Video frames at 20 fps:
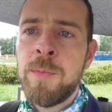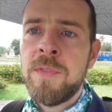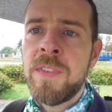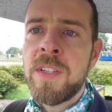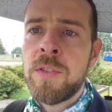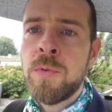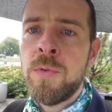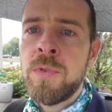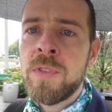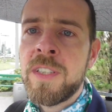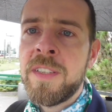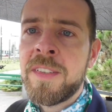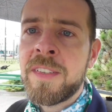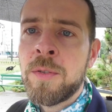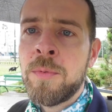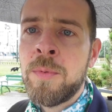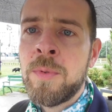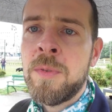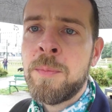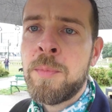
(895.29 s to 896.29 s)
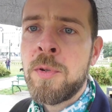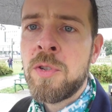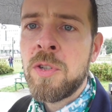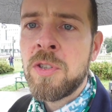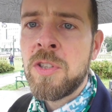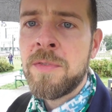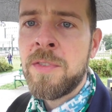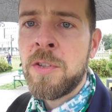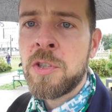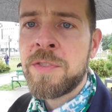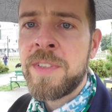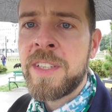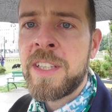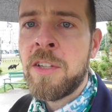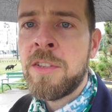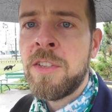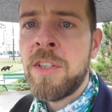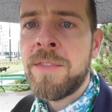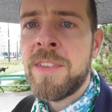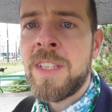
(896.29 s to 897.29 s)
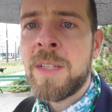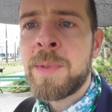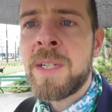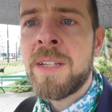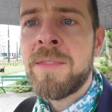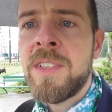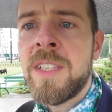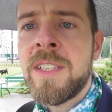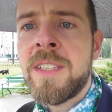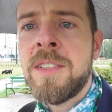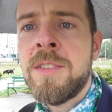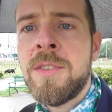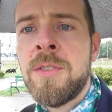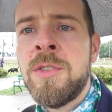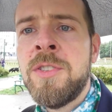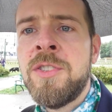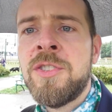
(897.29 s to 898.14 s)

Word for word: bo warunki są pogodowo oświetleniowe naprawdę do